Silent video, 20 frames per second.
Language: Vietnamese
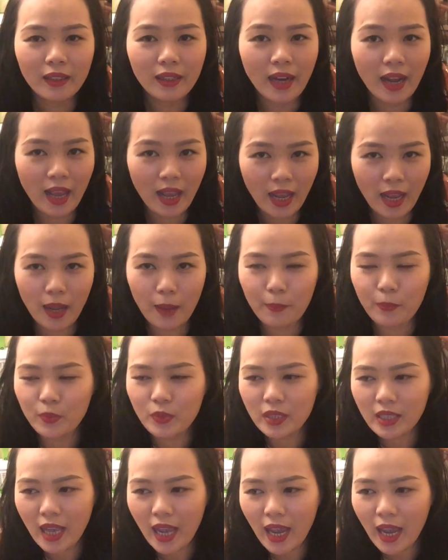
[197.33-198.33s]
đẹp
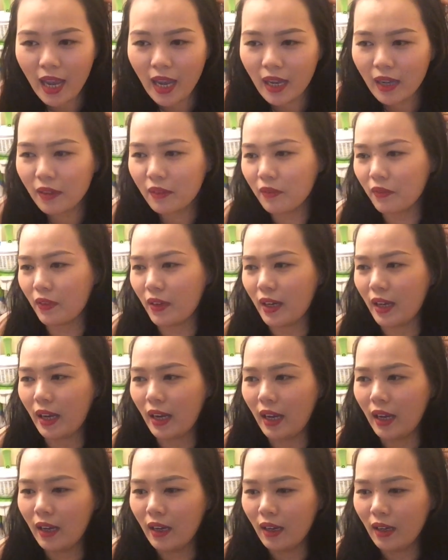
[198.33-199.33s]
sang,
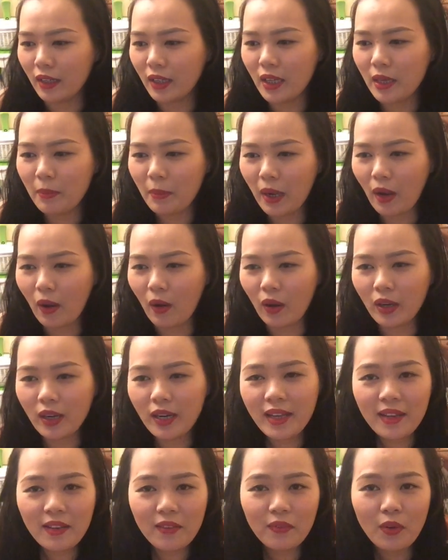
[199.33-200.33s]
và khi mà họ
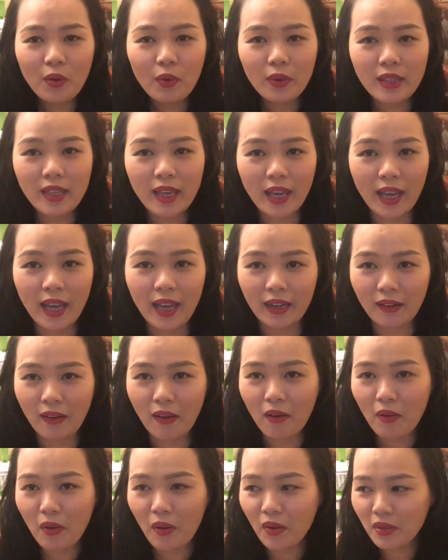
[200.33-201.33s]
đi vô cái nhà hàng
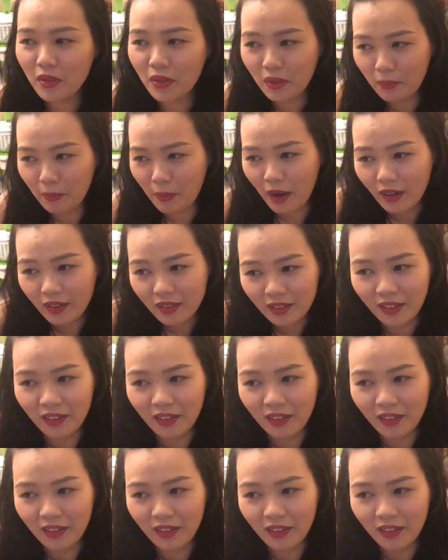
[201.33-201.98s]
đó có người mở